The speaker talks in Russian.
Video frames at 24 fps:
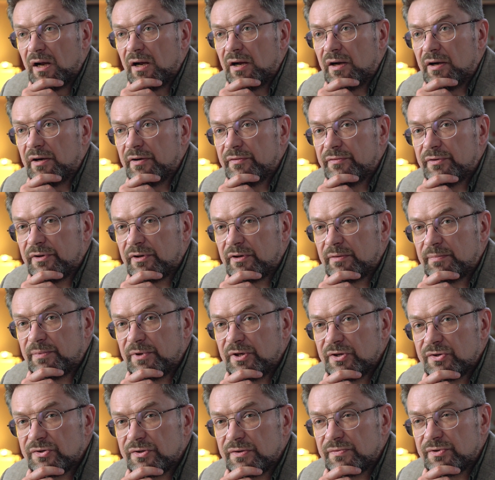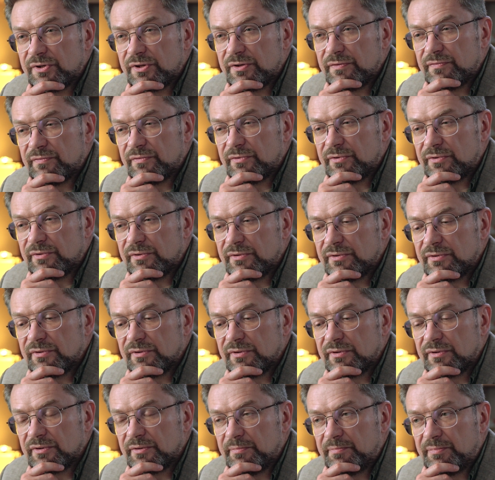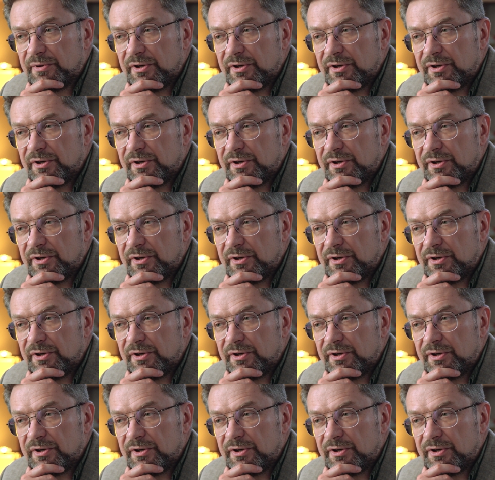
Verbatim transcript: А вера прежде всего э,